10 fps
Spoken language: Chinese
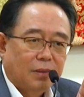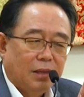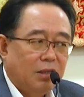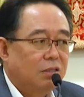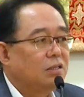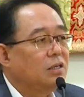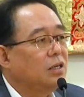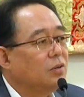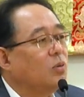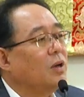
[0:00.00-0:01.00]
你是
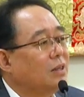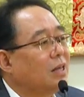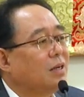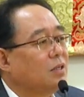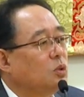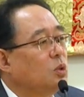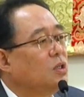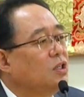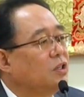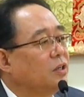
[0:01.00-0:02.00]
一个伟大的
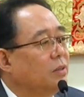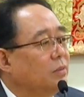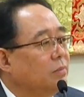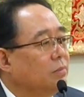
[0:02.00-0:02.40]
尊者，